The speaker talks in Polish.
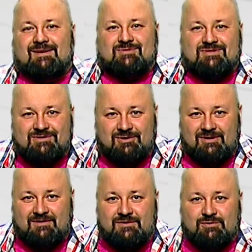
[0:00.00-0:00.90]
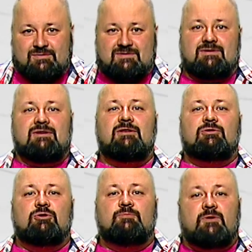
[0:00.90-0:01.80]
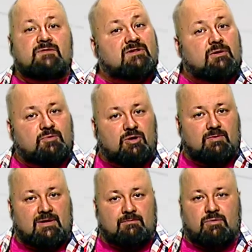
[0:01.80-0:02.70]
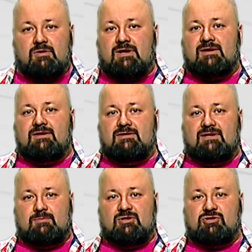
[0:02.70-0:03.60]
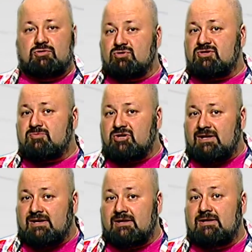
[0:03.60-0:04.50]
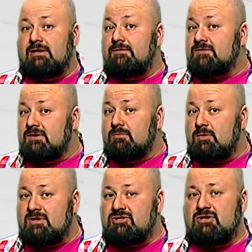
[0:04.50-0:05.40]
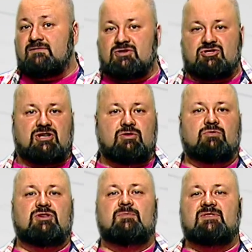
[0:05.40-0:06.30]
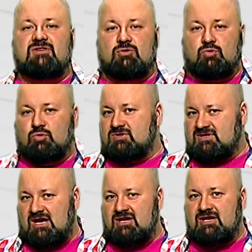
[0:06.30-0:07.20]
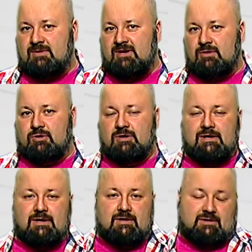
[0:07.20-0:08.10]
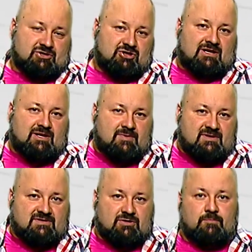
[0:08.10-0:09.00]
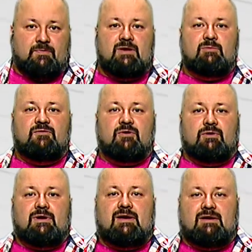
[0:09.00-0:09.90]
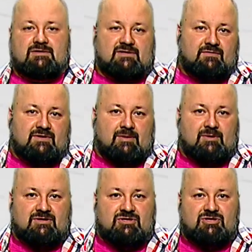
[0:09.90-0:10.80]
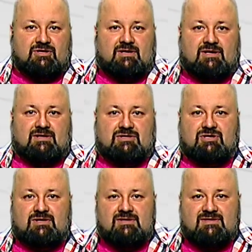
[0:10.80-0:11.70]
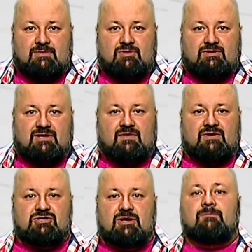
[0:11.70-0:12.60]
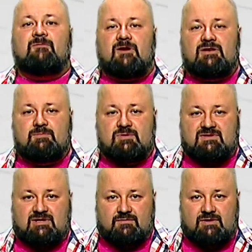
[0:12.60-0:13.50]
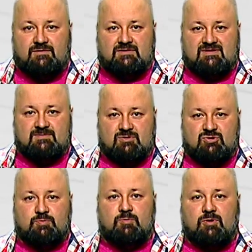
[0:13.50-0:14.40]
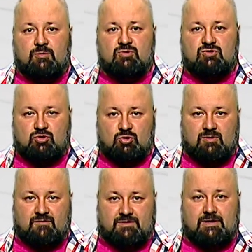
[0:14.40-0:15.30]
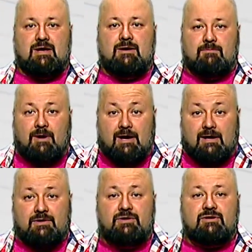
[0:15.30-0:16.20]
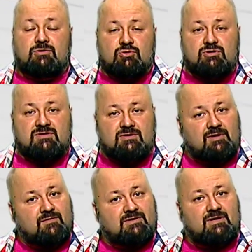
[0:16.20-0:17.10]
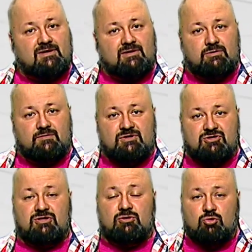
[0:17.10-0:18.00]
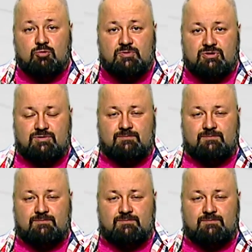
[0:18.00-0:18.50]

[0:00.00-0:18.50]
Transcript: przez koronawirus. I tu powstał problem, bo karnety na mecze już sprzedane. I w tym momencie wjeżdżają kibice ruchu. Cali na biało, znaczy na niebiesko. I mówią, ej, co wy tam na tej cichej gadacie? Nic nam nie oddawajcie. Fani postanowili w ten sposób pomóc klubowi. Ba, niektórzy chcą nawet karnetów jeszcze dokupić.